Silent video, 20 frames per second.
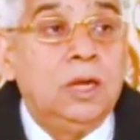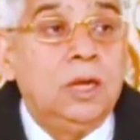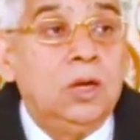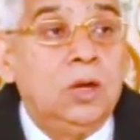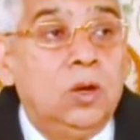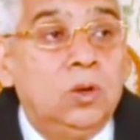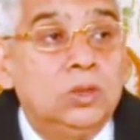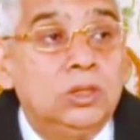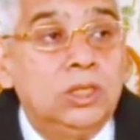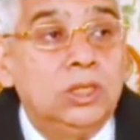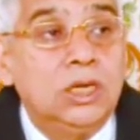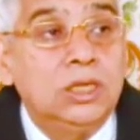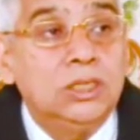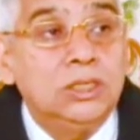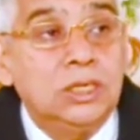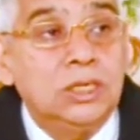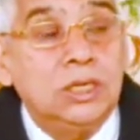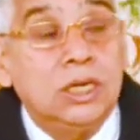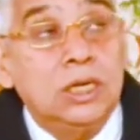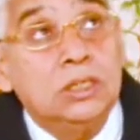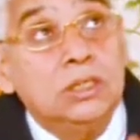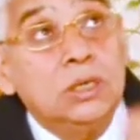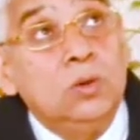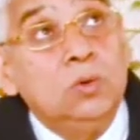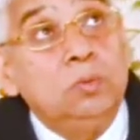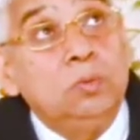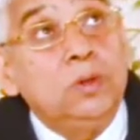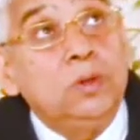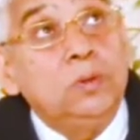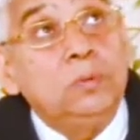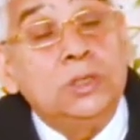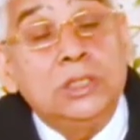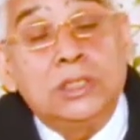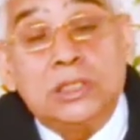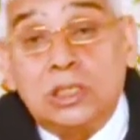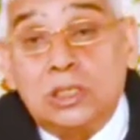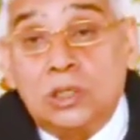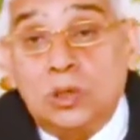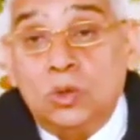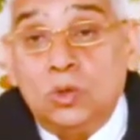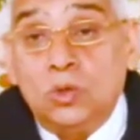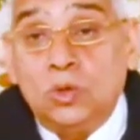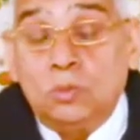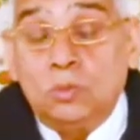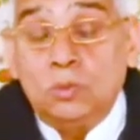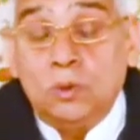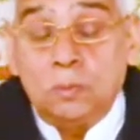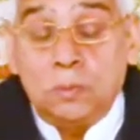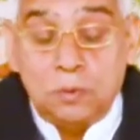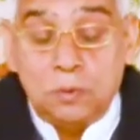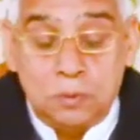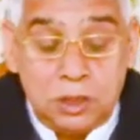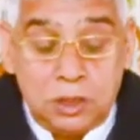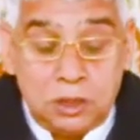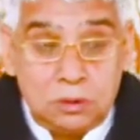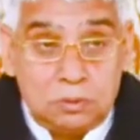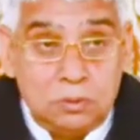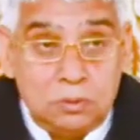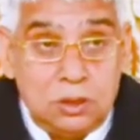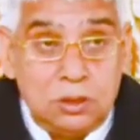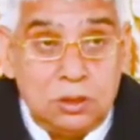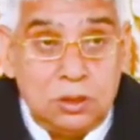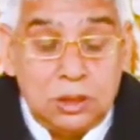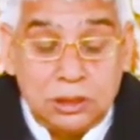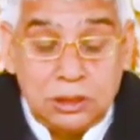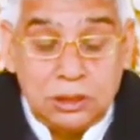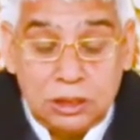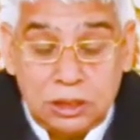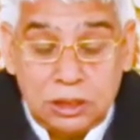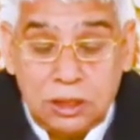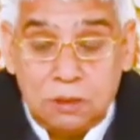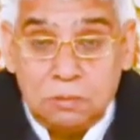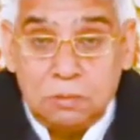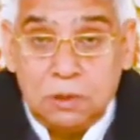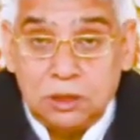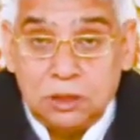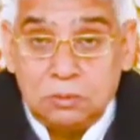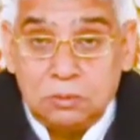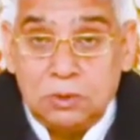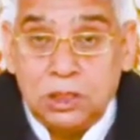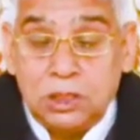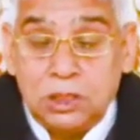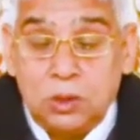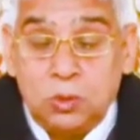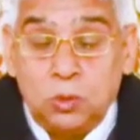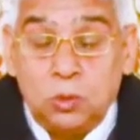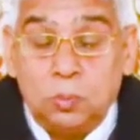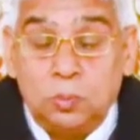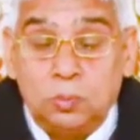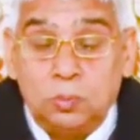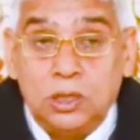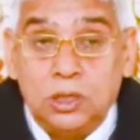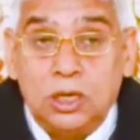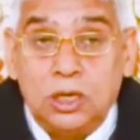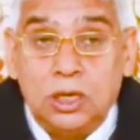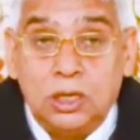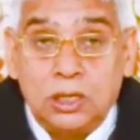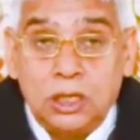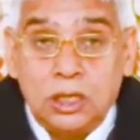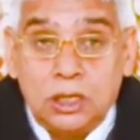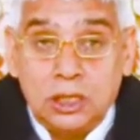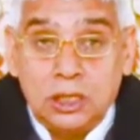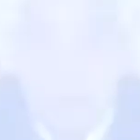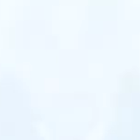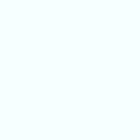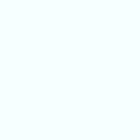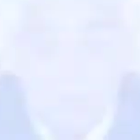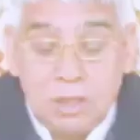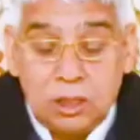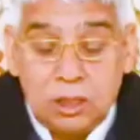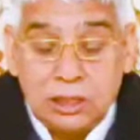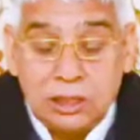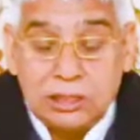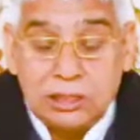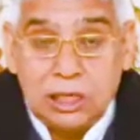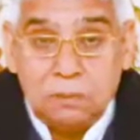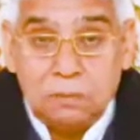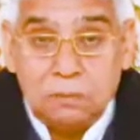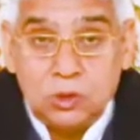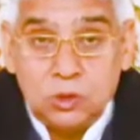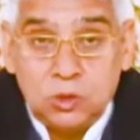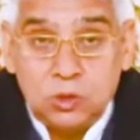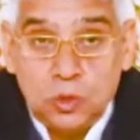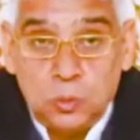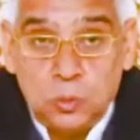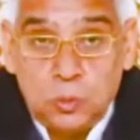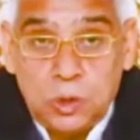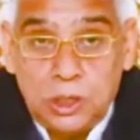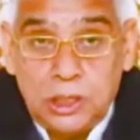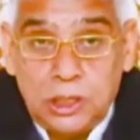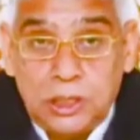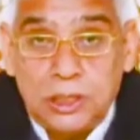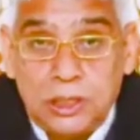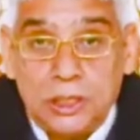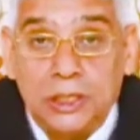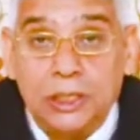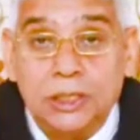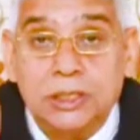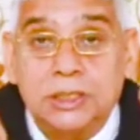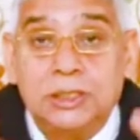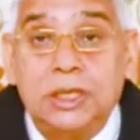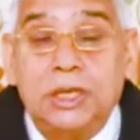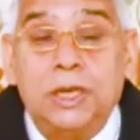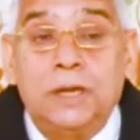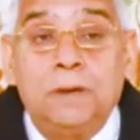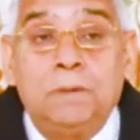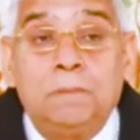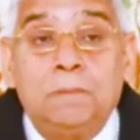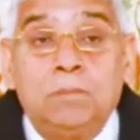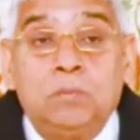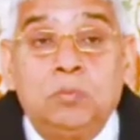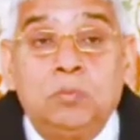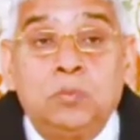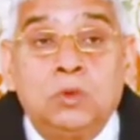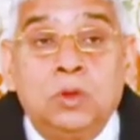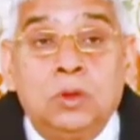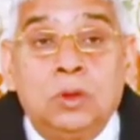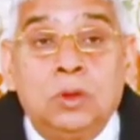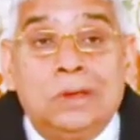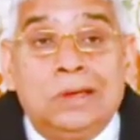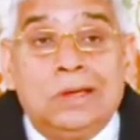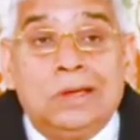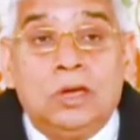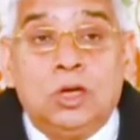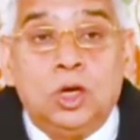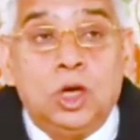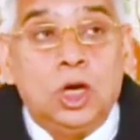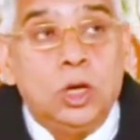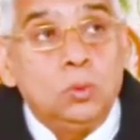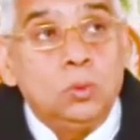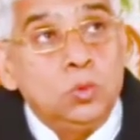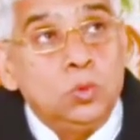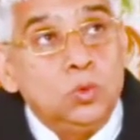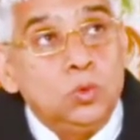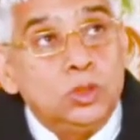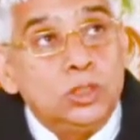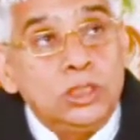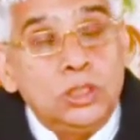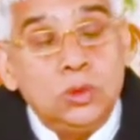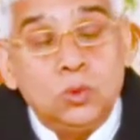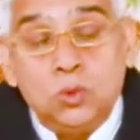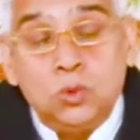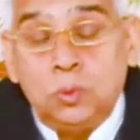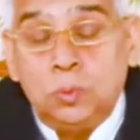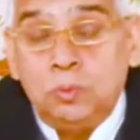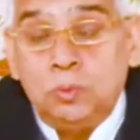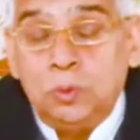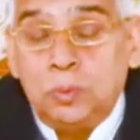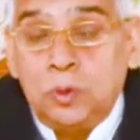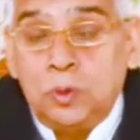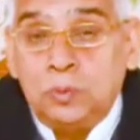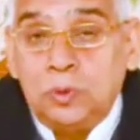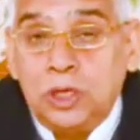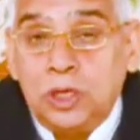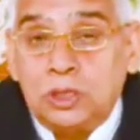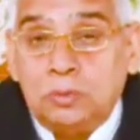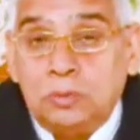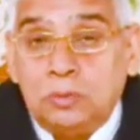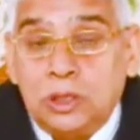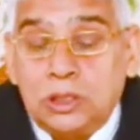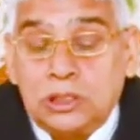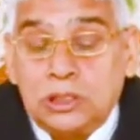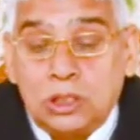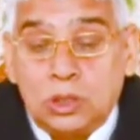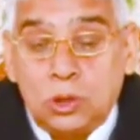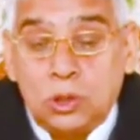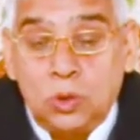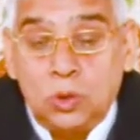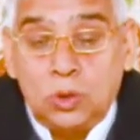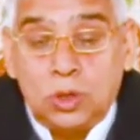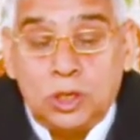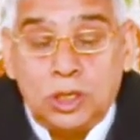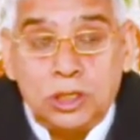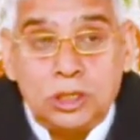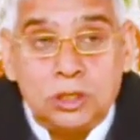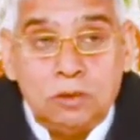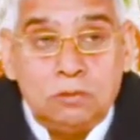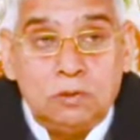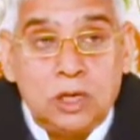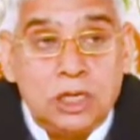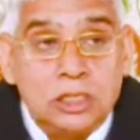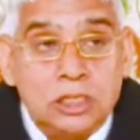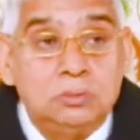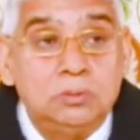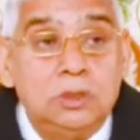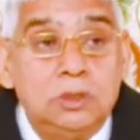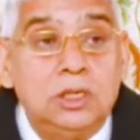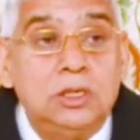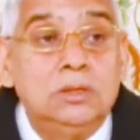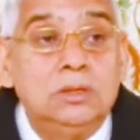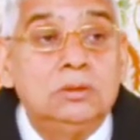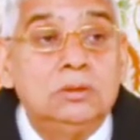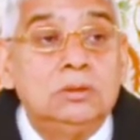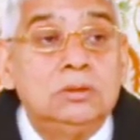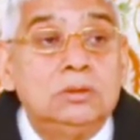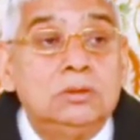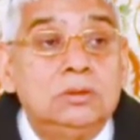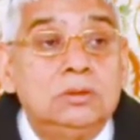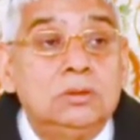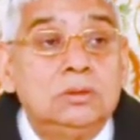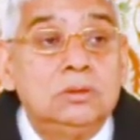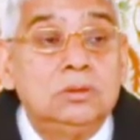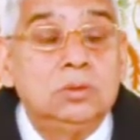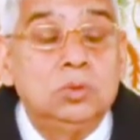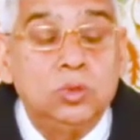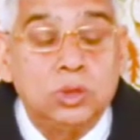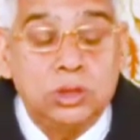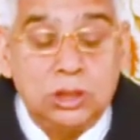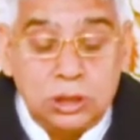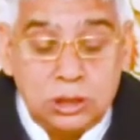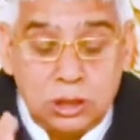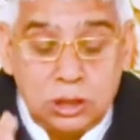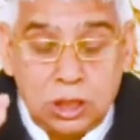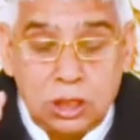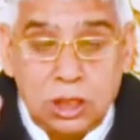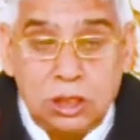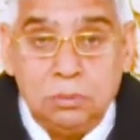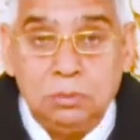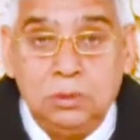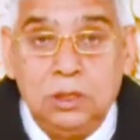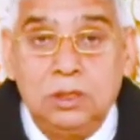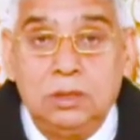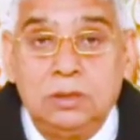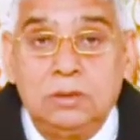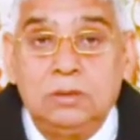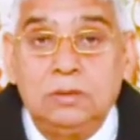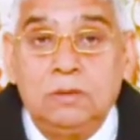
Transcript: और जहाँ देखा था ऊपर भी सतलोक में परमात्मा एक जिंदा महात्मा के रूप में आकर नानक साहब जी को ऊपर लेकर गए थे अब उसी रूप में परमात्मा सतलोक के अंदर विराजमान उसी सकल में